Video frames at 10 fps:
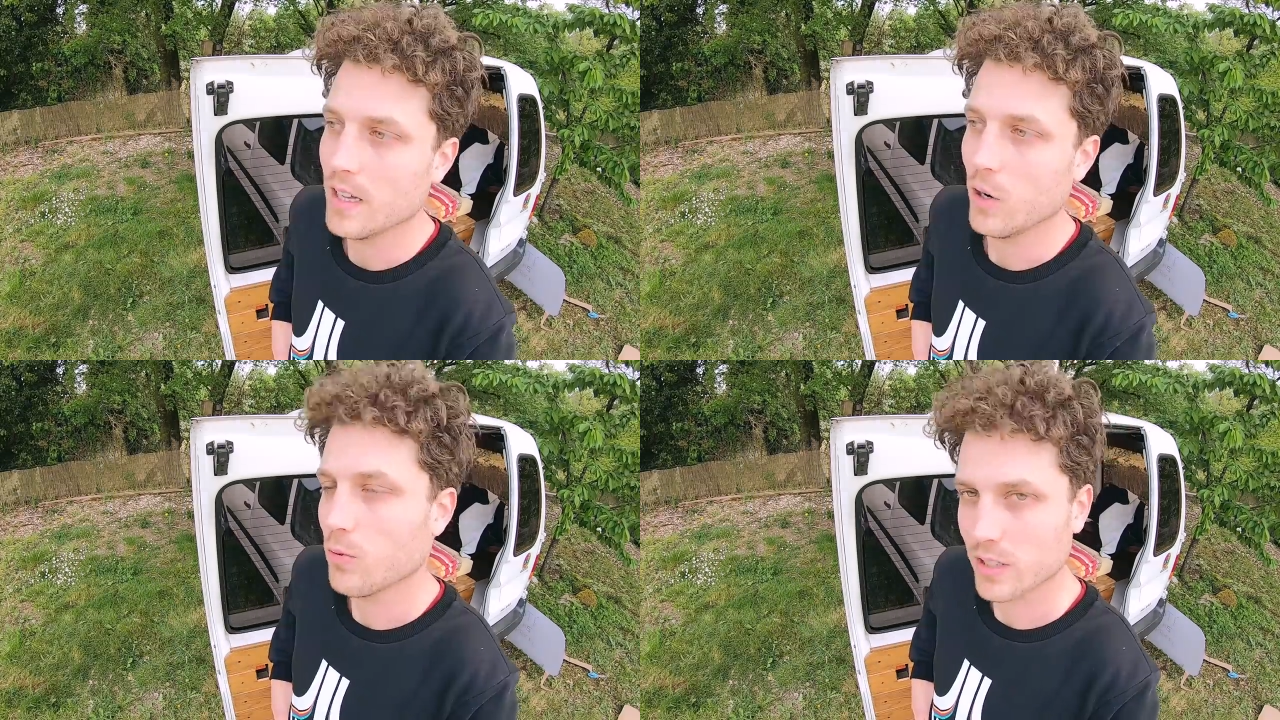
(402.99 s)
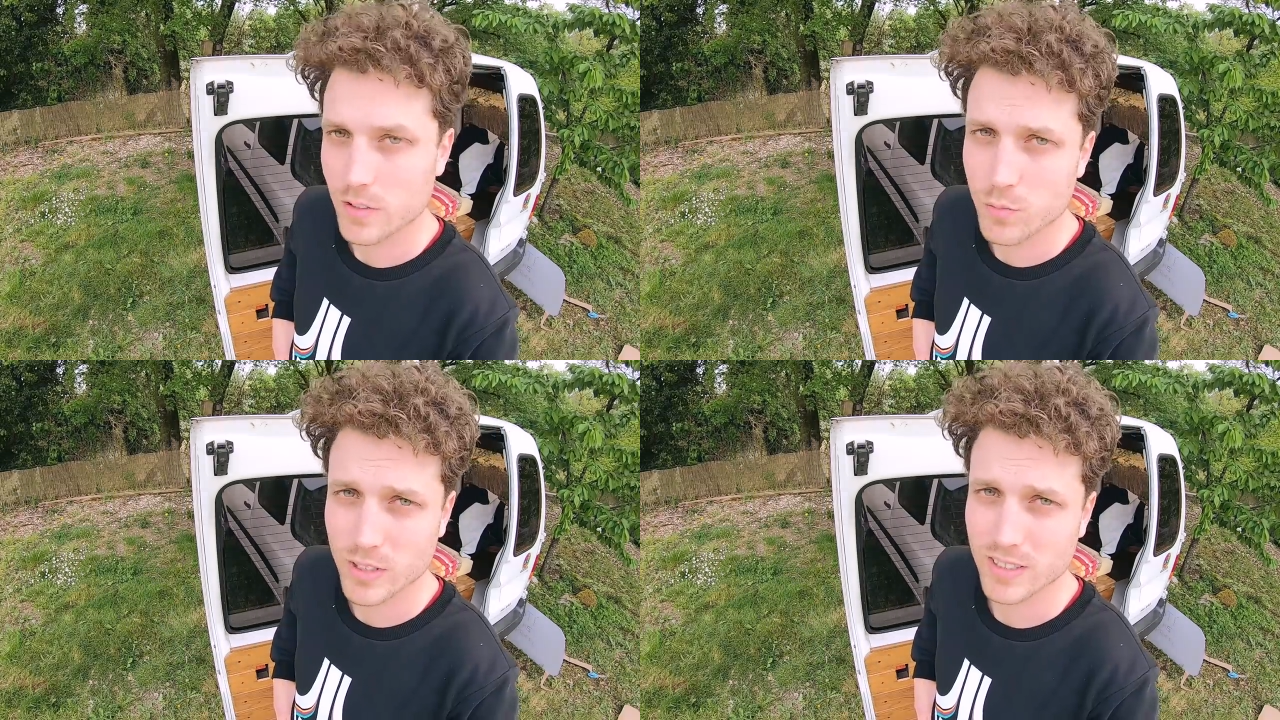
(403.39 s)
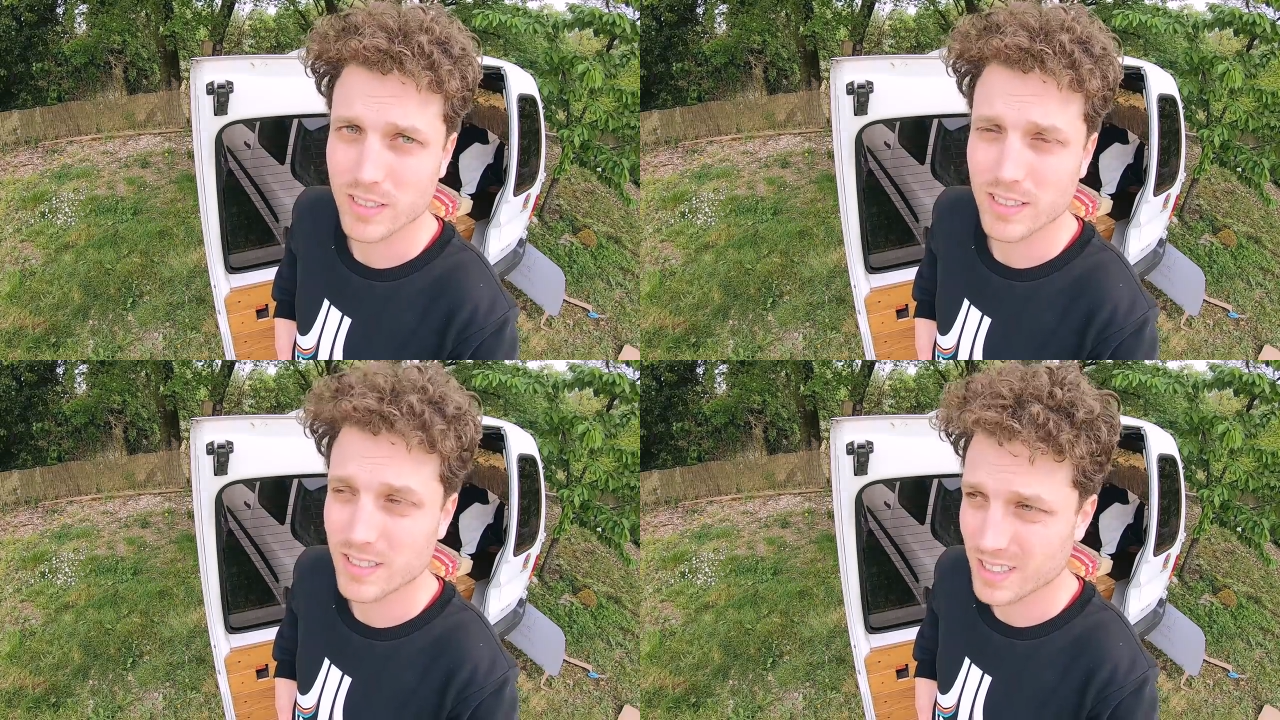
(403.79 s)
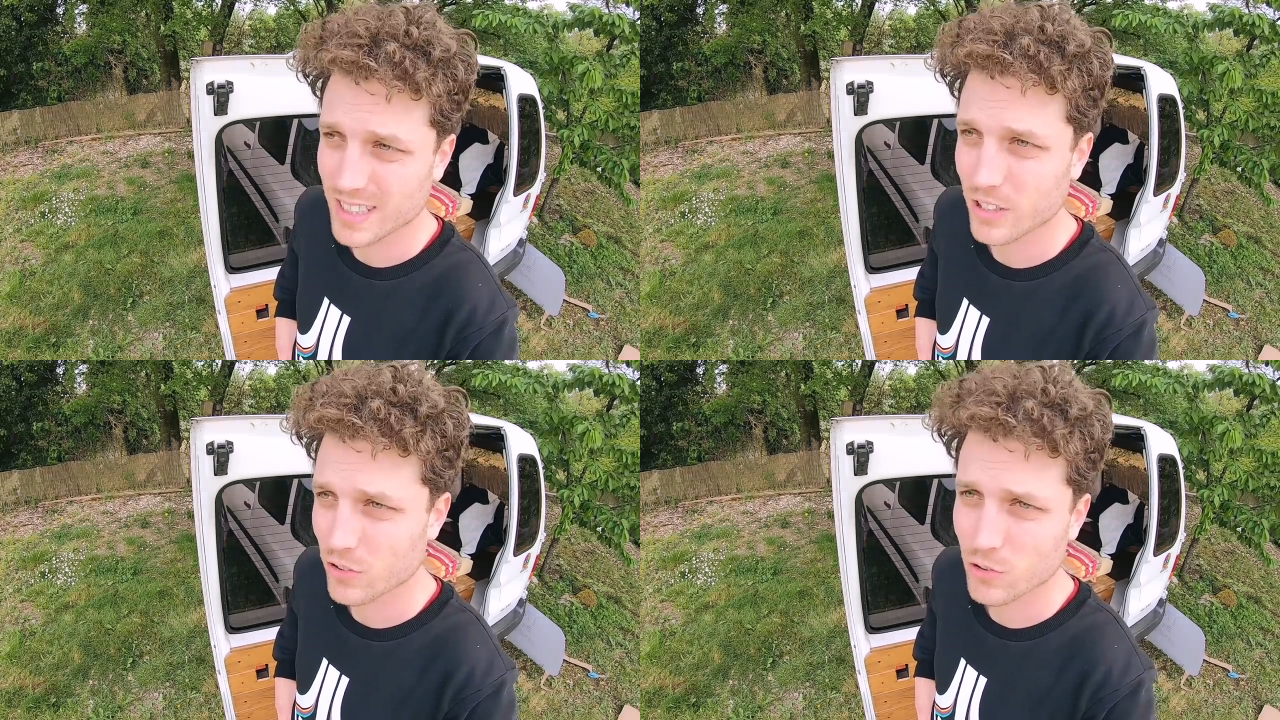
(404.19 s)
l'objectif, moi, c'était d'essayer
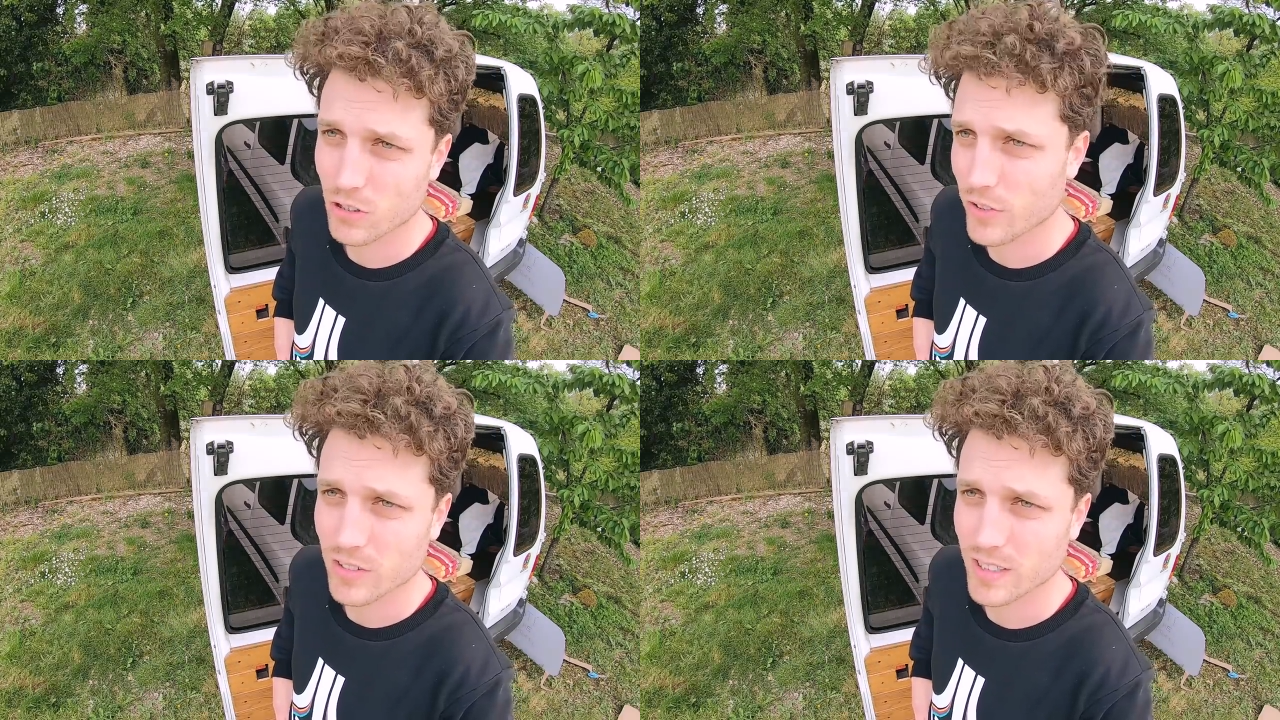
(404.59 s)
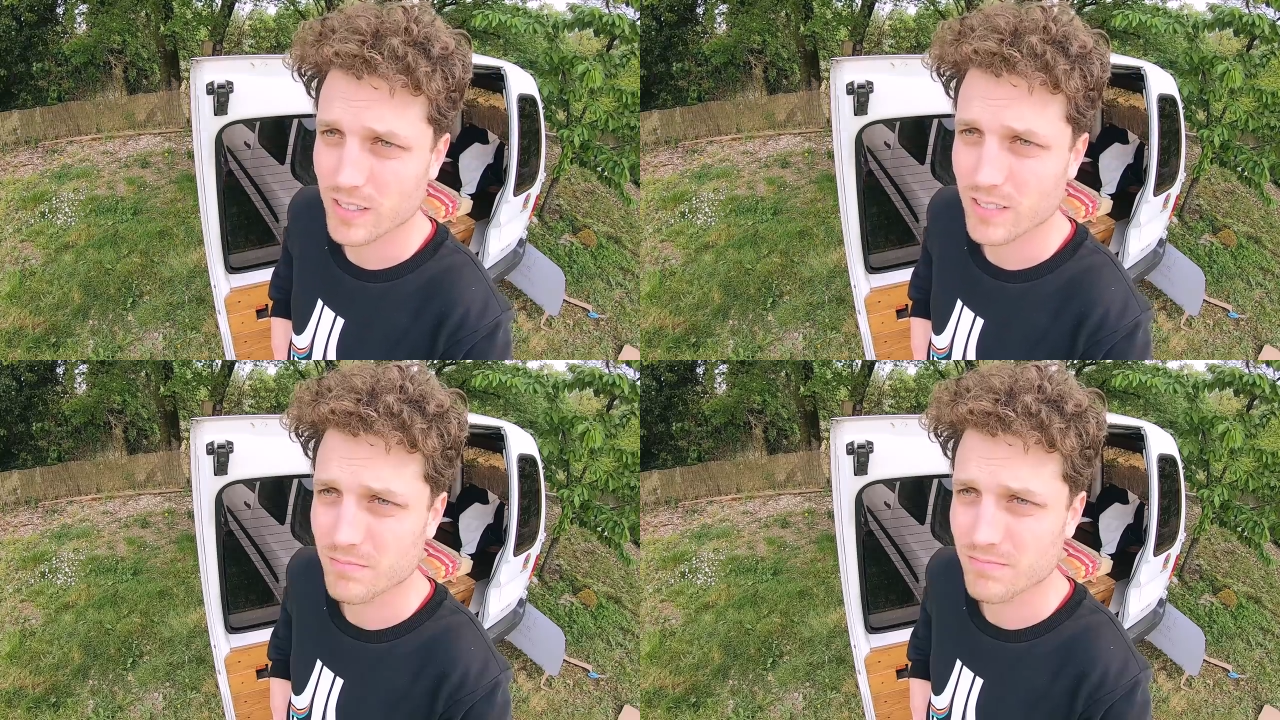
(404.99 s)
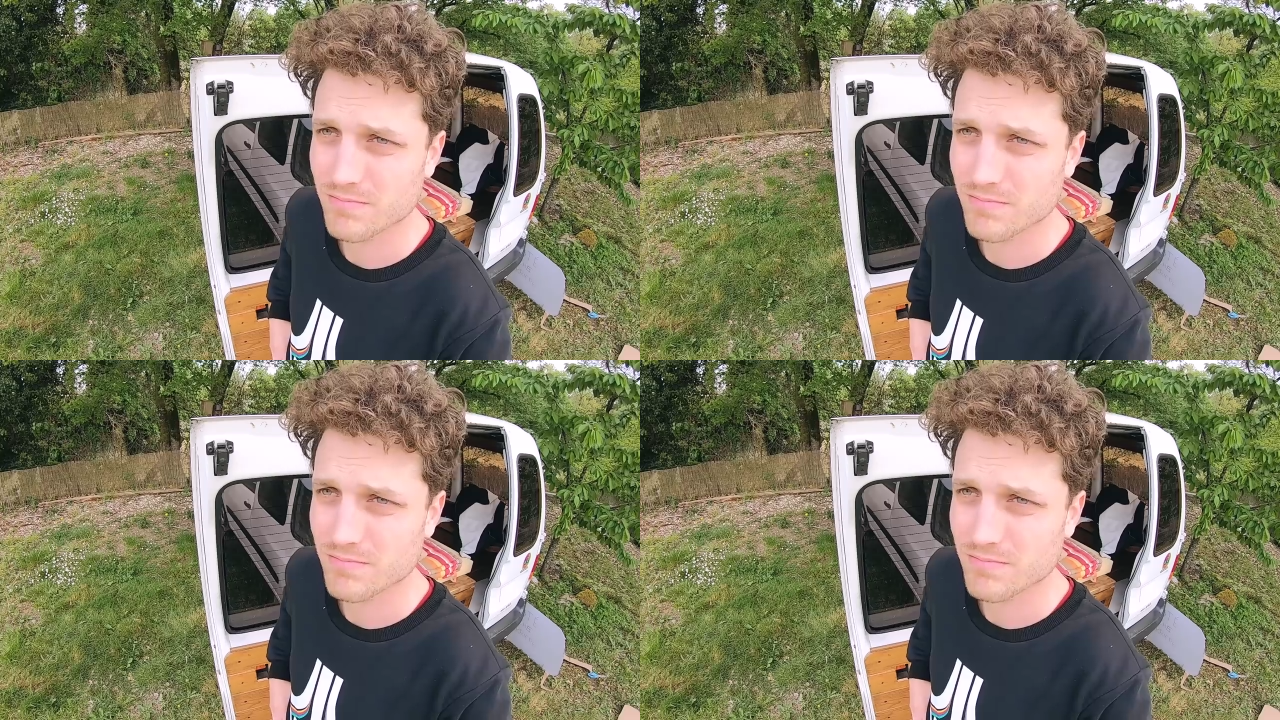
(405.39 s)
quelque chose que j'avais en tête.